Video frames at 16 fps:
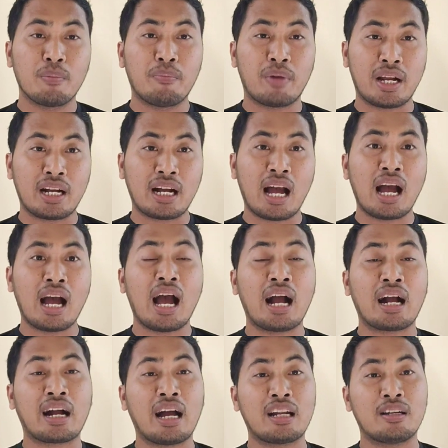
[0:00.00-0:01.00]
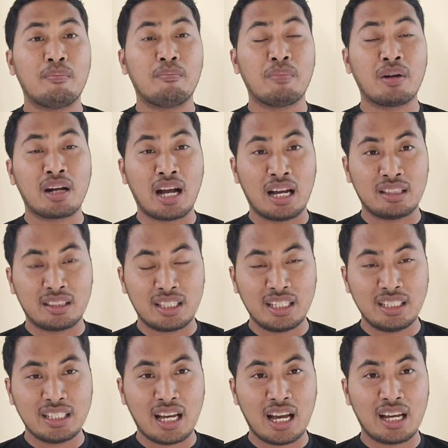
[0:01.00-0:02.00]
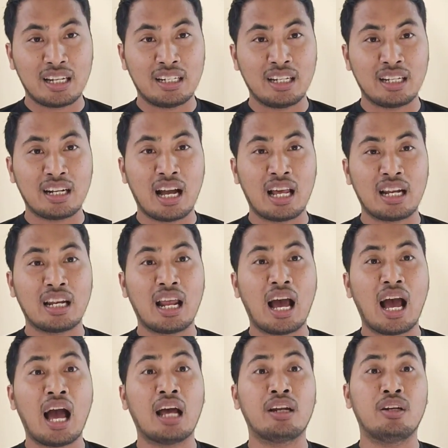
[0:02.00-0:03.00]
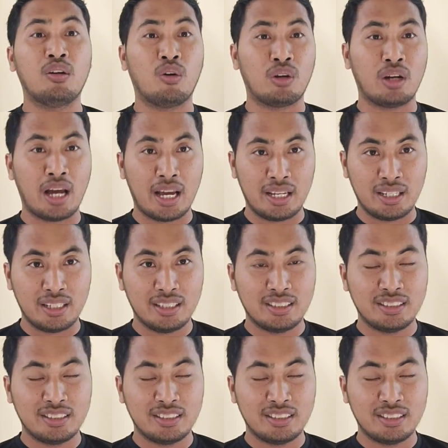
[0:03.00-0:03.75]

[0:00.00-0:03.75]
mereka akan menggantinya dengan Adonai.